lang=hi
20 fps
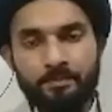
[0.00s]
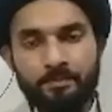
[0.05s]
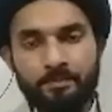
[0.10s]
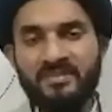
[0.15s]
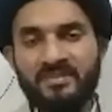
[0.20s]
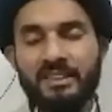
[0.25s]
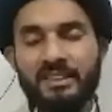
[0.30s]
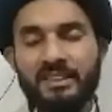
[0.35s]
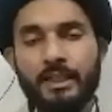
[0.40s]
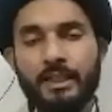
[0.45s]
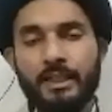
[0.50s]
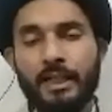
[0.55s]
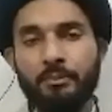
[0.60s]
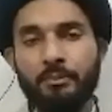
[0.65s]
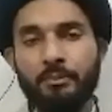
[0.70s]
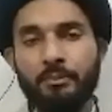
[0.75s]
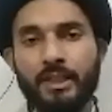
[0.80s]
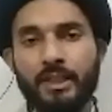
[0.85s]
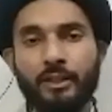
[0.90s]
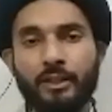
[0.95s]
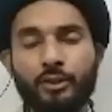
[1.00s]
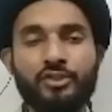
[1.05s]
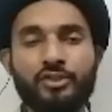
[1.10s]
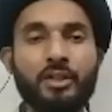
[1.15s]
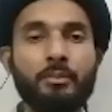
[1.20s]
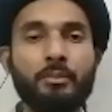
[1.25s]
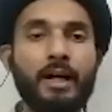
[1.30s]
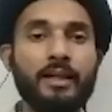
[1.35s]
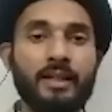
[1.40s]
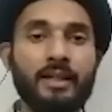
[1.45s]
ये काम किया उसके
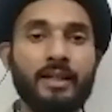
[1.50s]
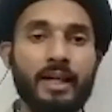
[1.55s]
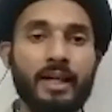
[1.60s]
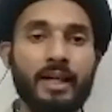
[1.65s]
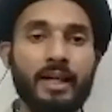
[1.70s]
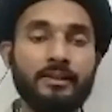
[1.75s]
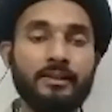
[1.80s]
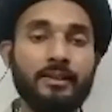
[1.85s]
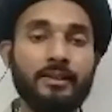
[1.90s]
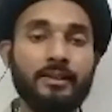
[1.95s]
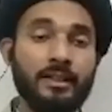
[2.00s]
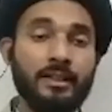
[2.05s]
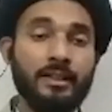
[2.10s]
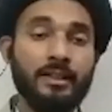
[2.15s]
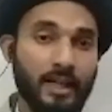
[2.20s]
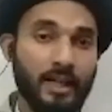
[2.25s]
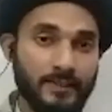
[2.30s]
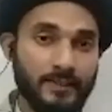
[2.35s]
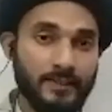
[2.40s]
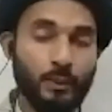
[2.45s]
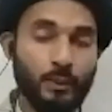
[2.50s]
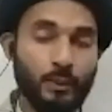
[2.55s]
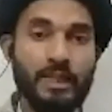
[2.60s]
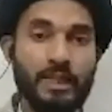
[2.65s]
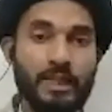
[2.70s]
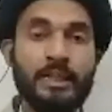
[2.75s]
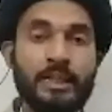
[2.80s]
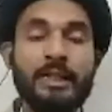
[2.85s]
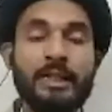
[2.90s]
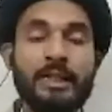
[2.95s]
बाद आयत तस्वीर नाजिल हुई
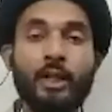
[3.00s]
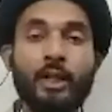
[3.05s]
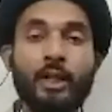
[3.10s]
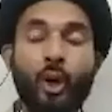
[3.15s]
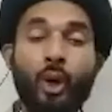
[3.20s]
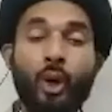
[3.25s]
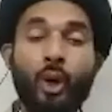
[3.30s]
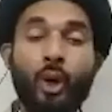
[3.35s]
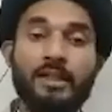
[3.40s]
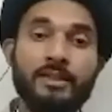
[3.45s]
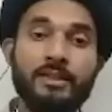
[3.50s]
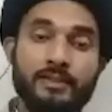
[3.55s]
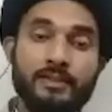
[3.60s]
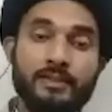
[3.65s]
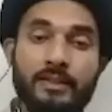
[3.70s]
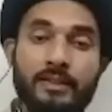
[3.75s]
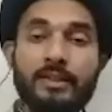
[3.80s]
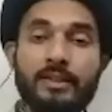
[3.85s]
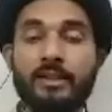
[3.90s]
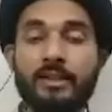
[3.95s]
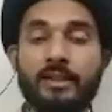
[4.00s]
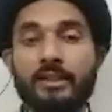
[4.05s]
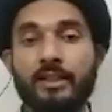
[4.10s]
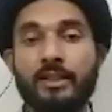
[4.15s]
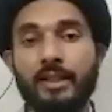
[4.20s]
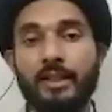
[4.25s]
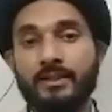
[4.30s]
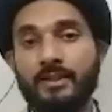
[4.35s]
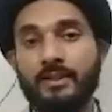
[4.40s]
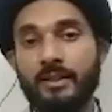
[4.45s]
और इसी दिन
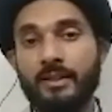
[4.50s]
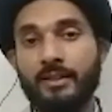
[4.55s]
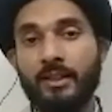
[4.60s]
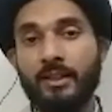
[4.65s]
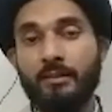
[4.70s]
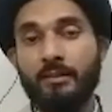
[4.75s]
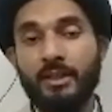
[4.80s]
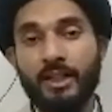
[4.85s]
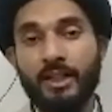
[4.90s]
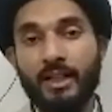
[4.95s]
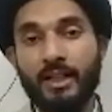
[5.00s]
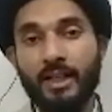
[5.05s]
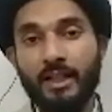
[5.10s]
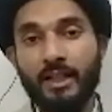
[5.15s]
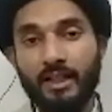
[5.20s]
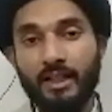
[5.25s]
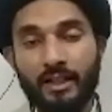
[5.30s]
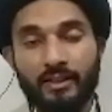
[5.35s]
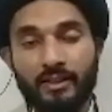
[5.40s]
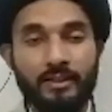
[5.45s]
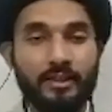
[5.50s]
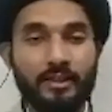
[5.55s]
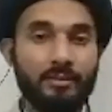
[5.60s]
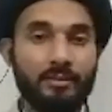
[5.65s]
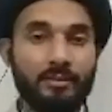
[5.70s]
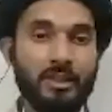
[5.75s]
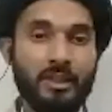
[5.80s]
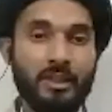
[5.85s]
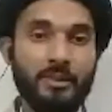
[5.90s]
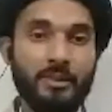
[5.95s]
हज़रत अमीर कायनात अली
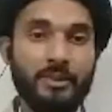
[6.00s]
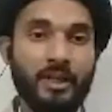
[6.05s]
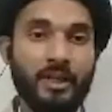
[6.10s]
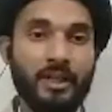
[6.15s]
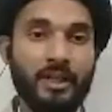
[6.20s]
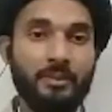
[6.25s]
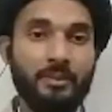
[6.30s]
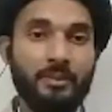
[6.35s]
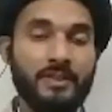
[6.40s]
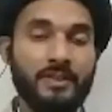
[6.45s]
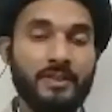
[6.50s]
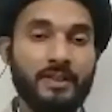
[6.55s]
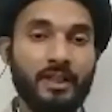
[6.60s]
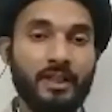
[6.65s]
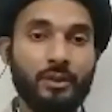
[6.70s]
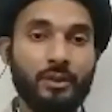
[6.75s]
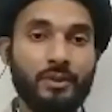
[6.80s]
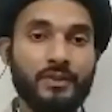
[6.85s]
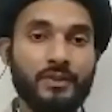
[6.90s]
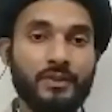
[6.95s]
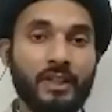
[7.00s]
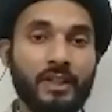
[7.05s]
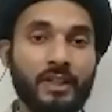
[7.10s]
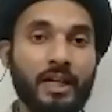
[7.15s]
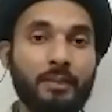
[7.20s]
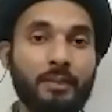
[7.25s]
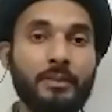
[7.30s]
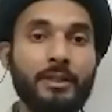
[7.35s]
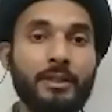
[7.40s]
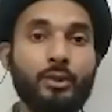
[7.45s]
अबी तालब
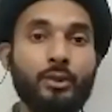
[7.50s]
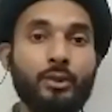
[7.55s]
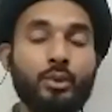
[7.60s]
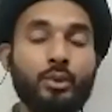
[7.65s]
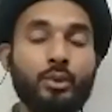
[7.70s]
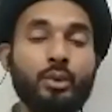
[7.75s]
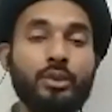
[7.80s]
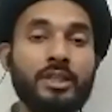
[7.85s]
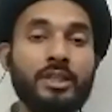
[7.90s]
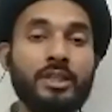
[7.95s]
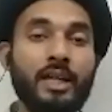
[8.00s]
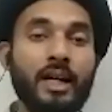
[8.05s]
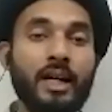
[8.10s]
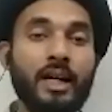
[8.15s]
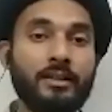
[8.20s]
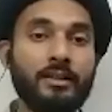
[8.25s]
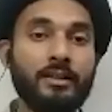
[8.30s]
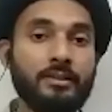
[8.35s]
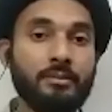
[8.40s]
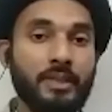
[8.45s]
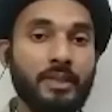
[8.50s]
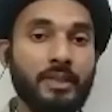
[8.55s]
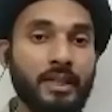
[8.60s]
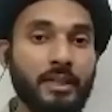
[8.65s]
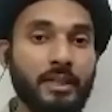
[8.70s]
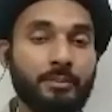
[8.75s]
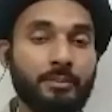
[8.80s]
सलाम ने रुकू की हालत में